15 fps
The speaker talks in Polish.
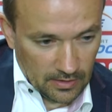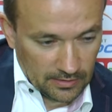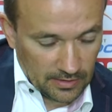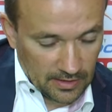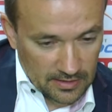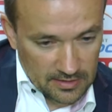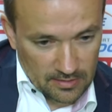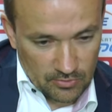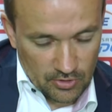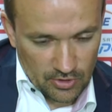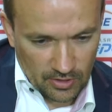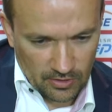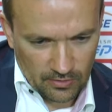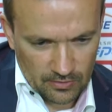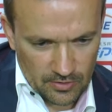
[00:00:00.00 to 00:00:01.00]
Teraz nam
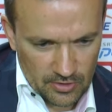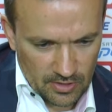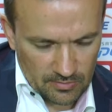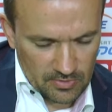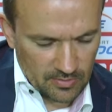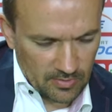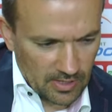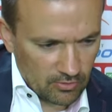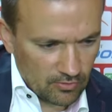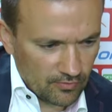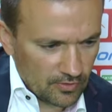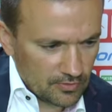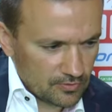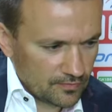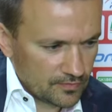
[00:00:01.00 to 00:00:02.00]
dzisiaj go gdzieś tam zabrakło w
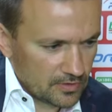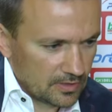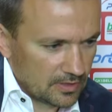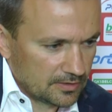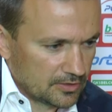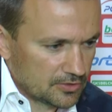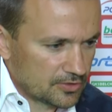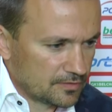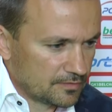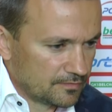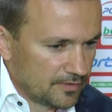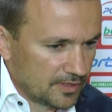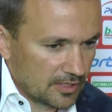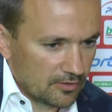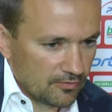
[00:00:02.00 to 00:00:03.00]
końcówce, ale też i
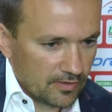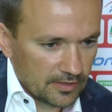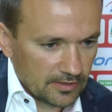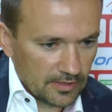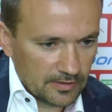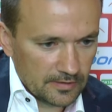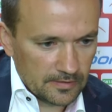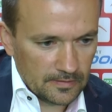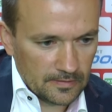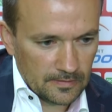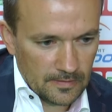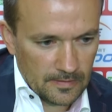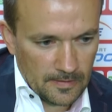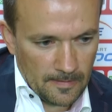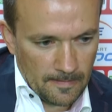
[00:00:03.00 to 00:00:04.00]
wyrachowania i,
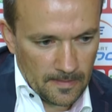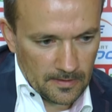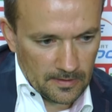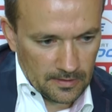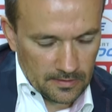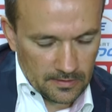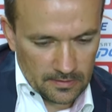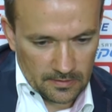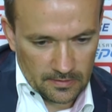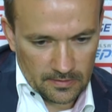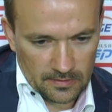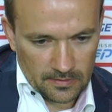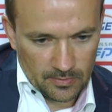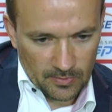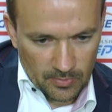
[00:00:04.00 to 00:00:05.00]
i,
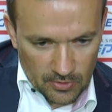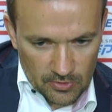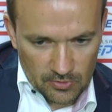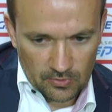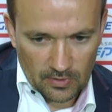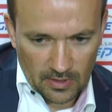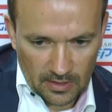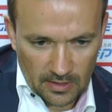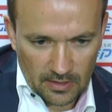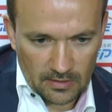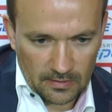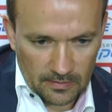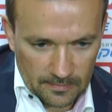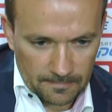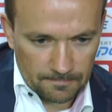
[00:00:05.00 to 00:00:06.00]
i, i po prostu
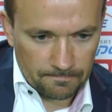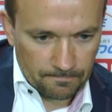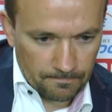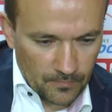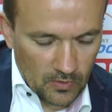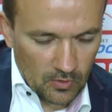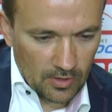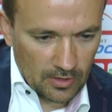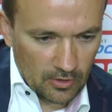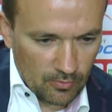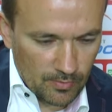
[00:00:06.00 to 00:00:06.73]
takiej, no, takiej